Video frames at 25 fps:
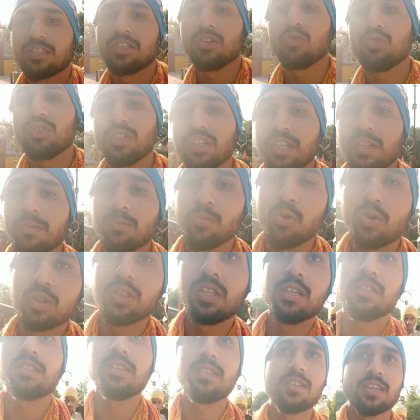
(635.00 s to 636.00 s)
शिव जी की
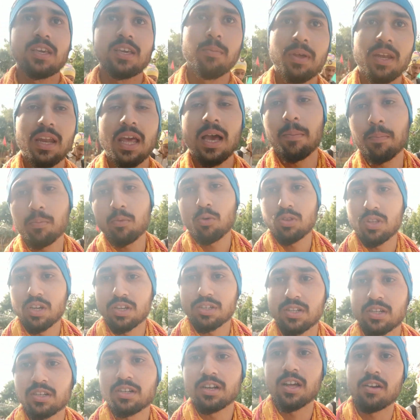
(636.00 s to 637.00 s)
मूर्ति जिसके मैंने आपको
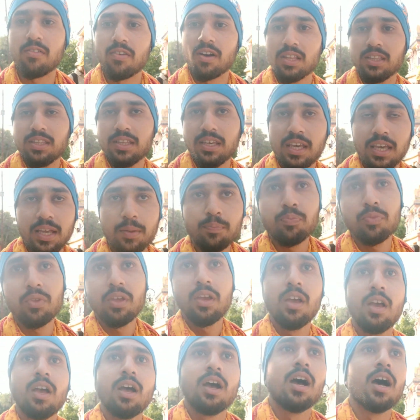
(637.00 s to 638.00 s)
दर्शन करवा दिए
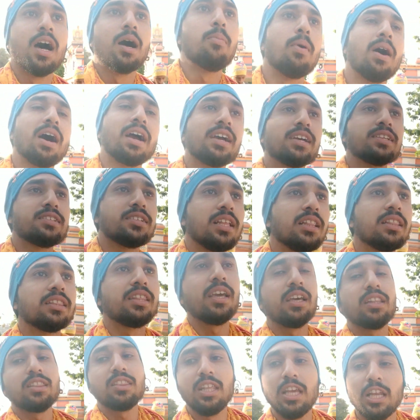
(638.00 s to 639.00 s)
हैं अब आगे
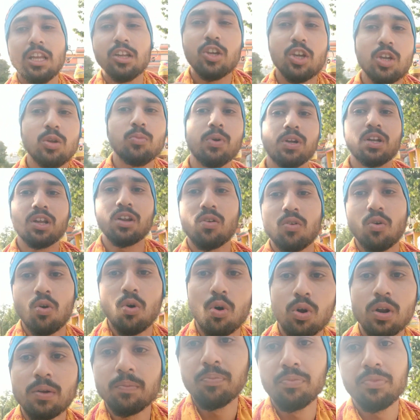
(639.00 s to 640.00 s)
चलते हैं तीन किलोमीटर
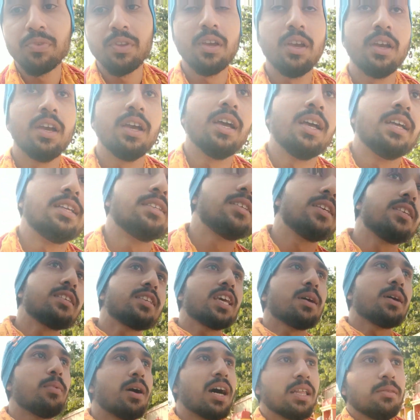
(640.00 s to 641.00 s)
और
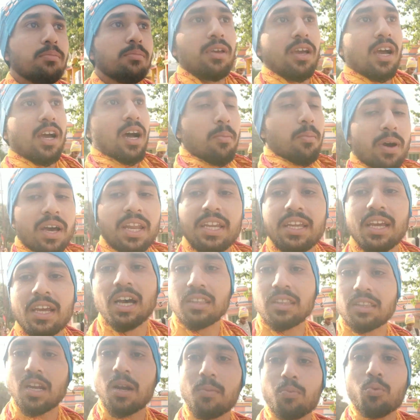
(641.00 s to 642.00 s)
जिसके बाद में हमारी
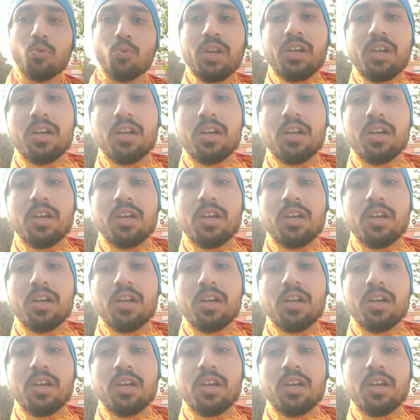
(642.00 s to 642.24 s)
यात्रा पूरी